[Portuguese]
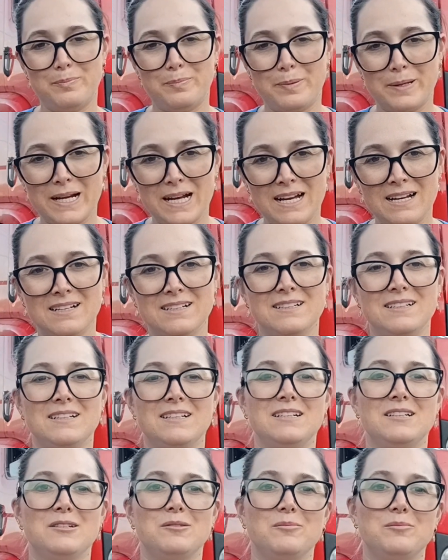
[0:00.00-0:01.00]
para
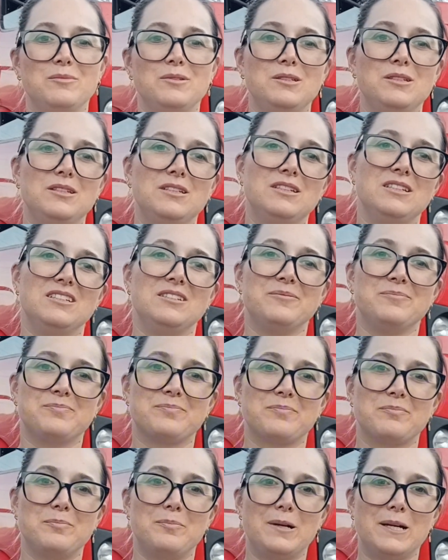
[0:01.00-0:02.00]
me
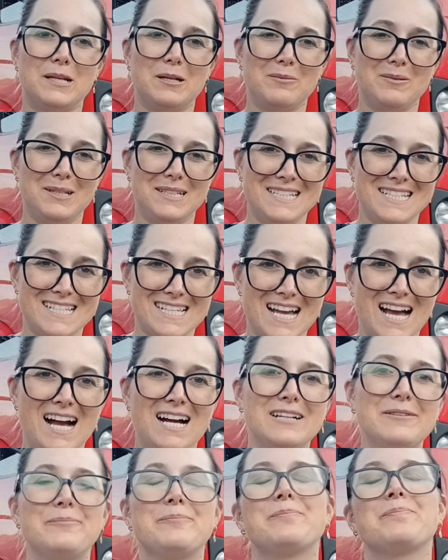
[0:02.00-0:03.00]

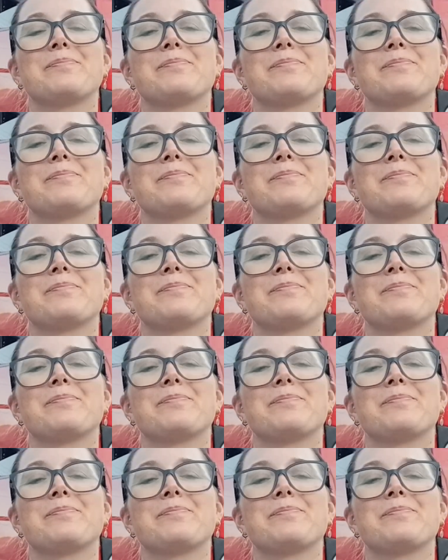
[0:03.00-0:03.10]
parabenizar.